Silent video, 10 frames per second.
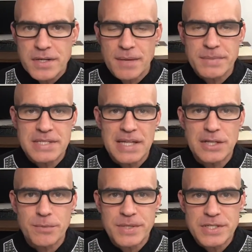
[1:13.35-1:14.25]
kami
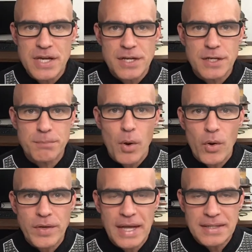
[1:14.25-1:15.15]
selalu mencari
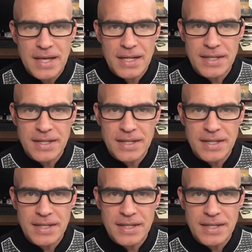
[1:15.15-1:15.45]
pohon Natal.